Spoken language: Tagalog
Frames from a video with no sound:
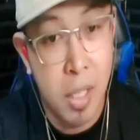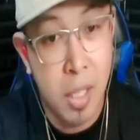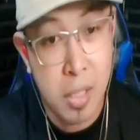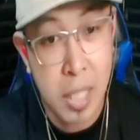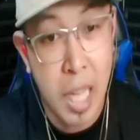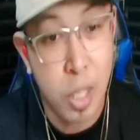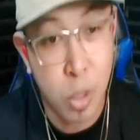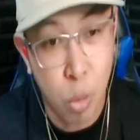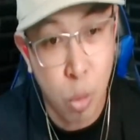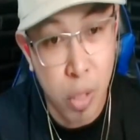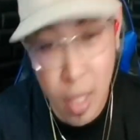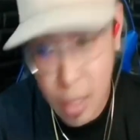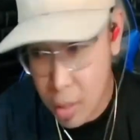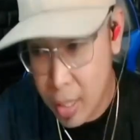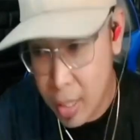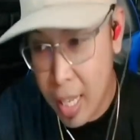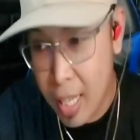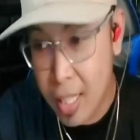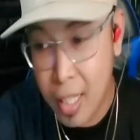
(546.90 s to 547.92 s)
sakto yan,
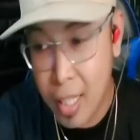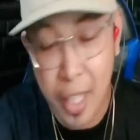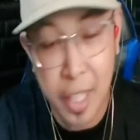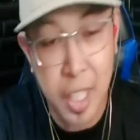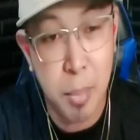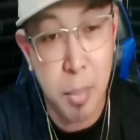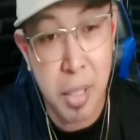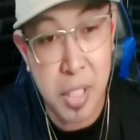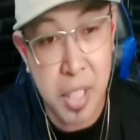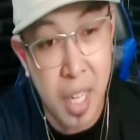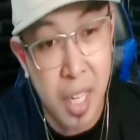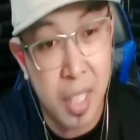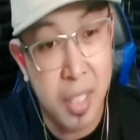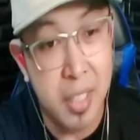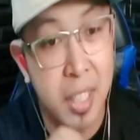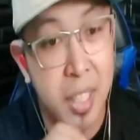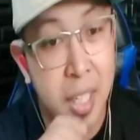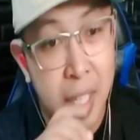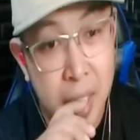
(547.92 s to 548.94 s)
nilalagay naman sa ni,
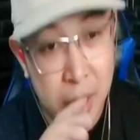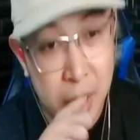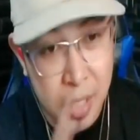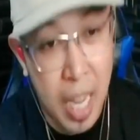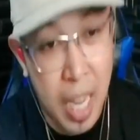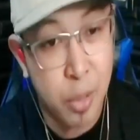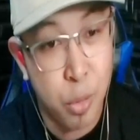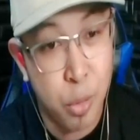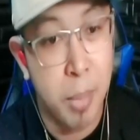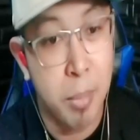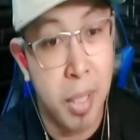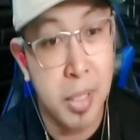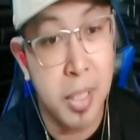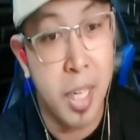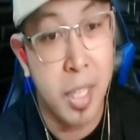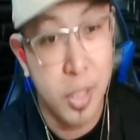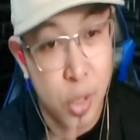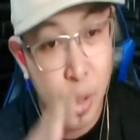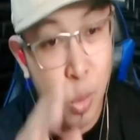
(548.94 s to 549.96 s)
sakto naman
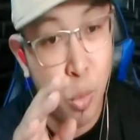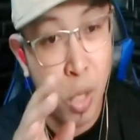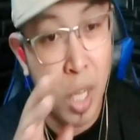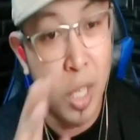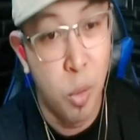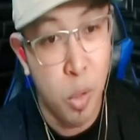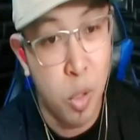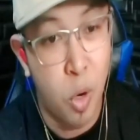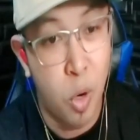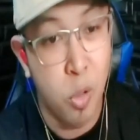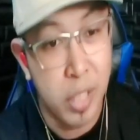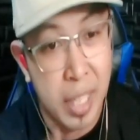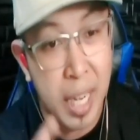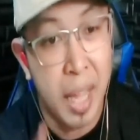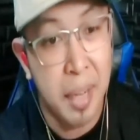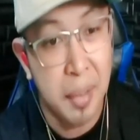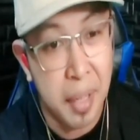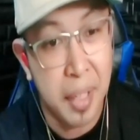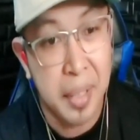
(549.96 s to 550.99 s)
yan, yung galunggong
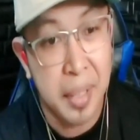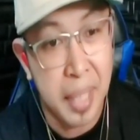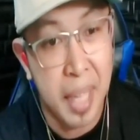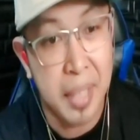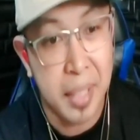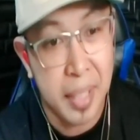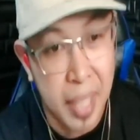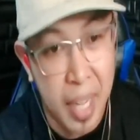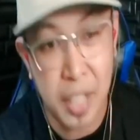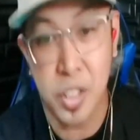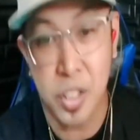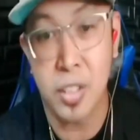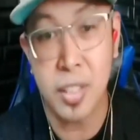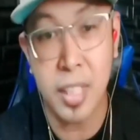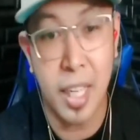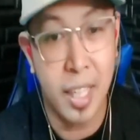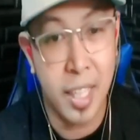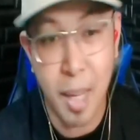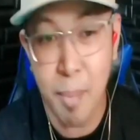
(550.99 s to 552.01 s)
nilalagyan natin ng asin
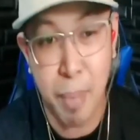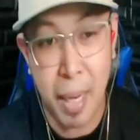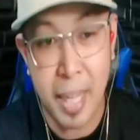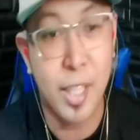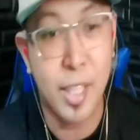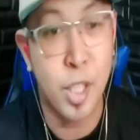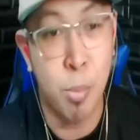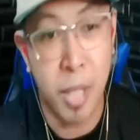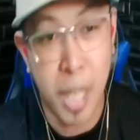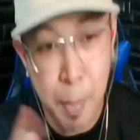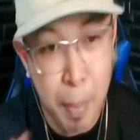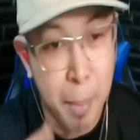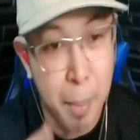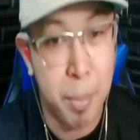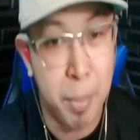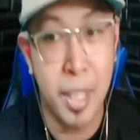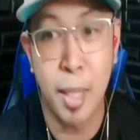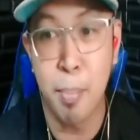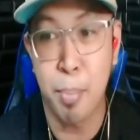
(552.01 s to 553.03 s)
talaga yan para sumara pag
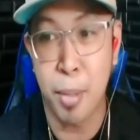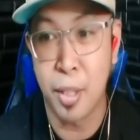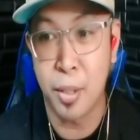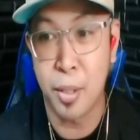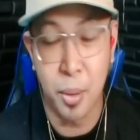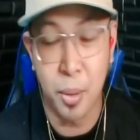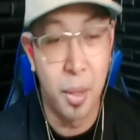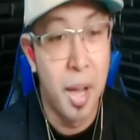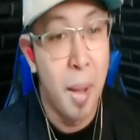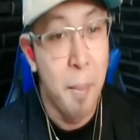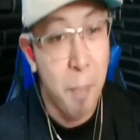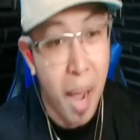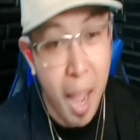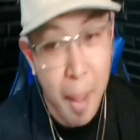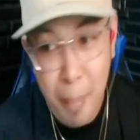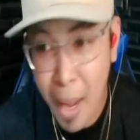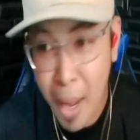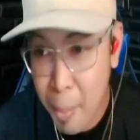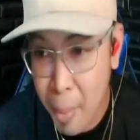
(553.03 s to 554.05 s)
piniprito.
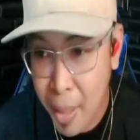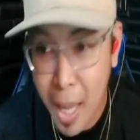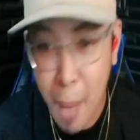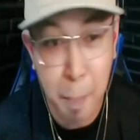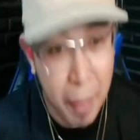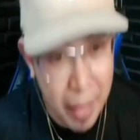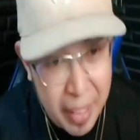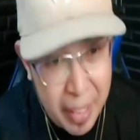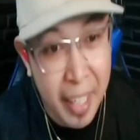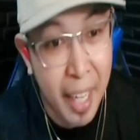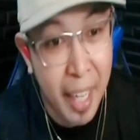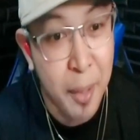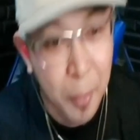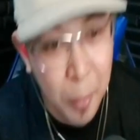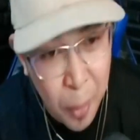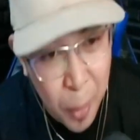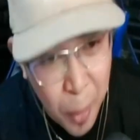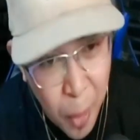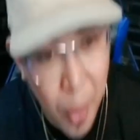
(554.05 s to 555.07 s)
Baka mamaya pati
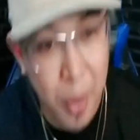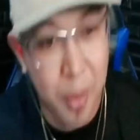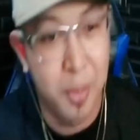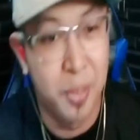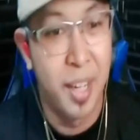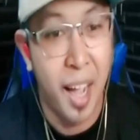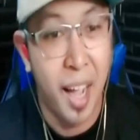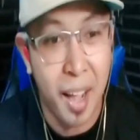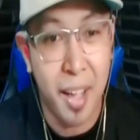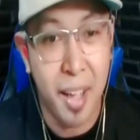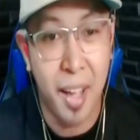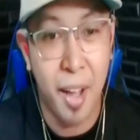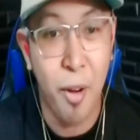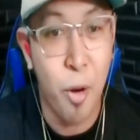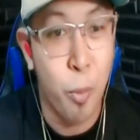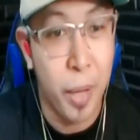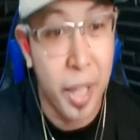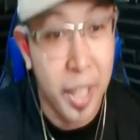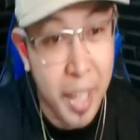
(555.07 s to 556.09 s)
galunggong. Ha?
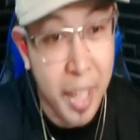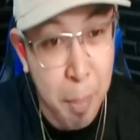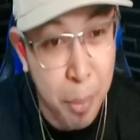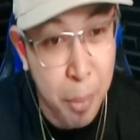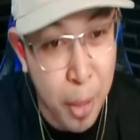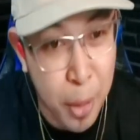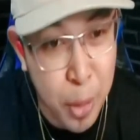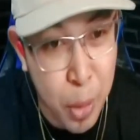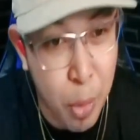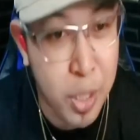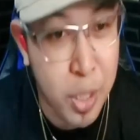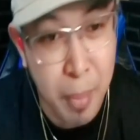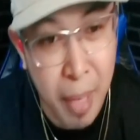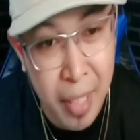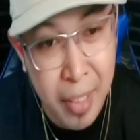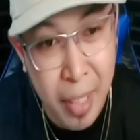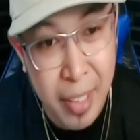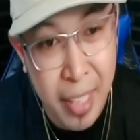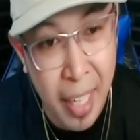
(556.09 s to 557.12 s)
Ako wake up call to sa
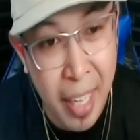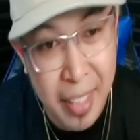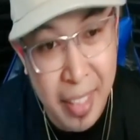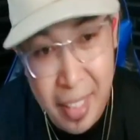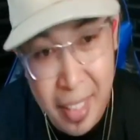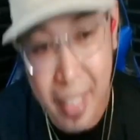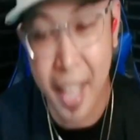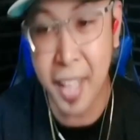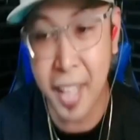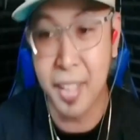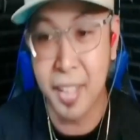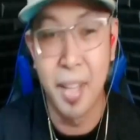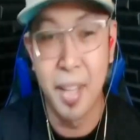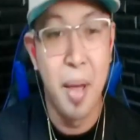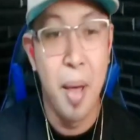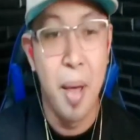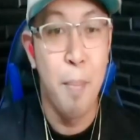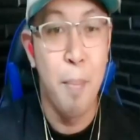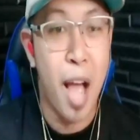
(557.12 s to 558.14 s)
lahat ng taga DA.
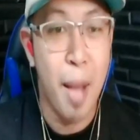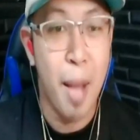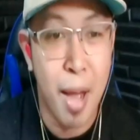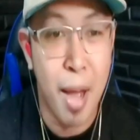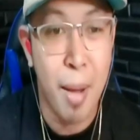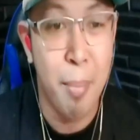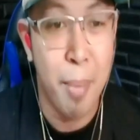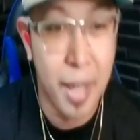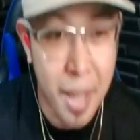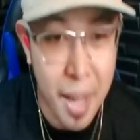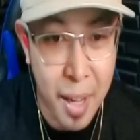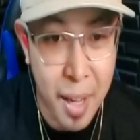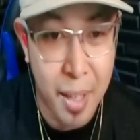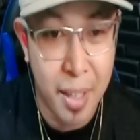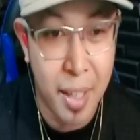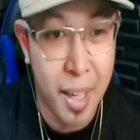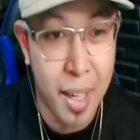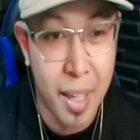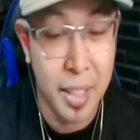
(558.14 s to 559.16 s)
Baka mamaya,
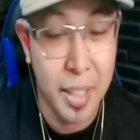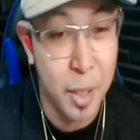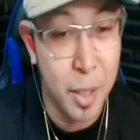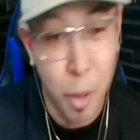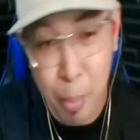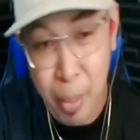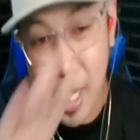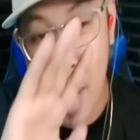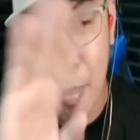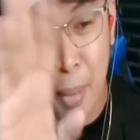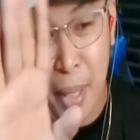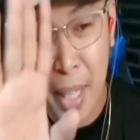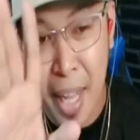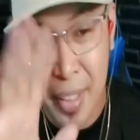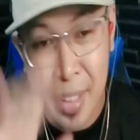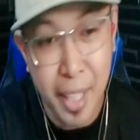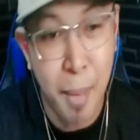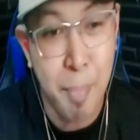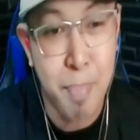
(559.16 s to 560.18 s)
ha? hindi ko
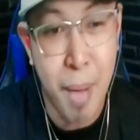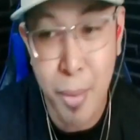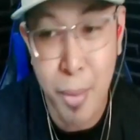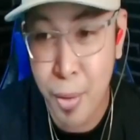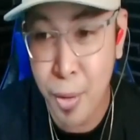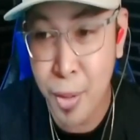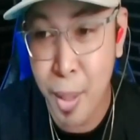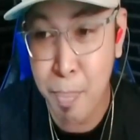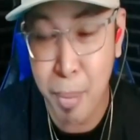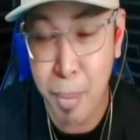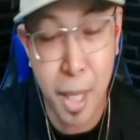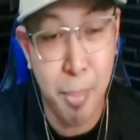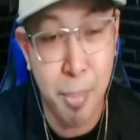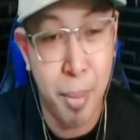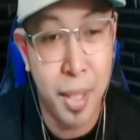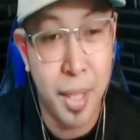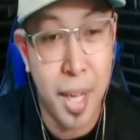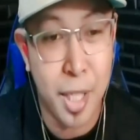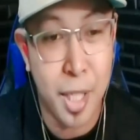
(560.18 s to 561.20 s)
binabanatan ng pangulo ng Pilipinas.